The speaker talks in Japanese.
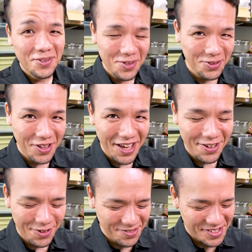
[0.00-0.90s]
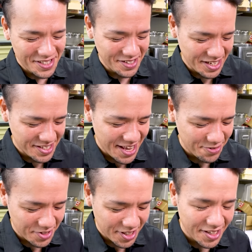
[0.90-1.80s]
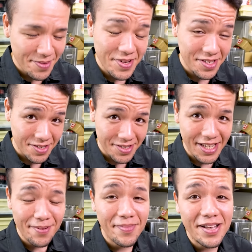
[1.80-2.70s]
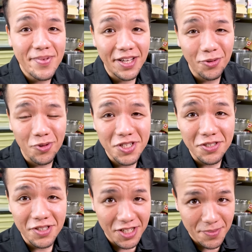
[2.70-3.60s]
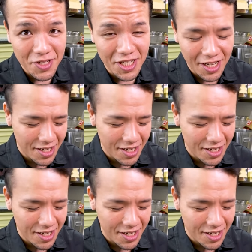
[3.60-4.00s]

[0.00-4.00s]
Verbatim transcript: ということで本日ですね最後にいただきます3杯目が到着いたしました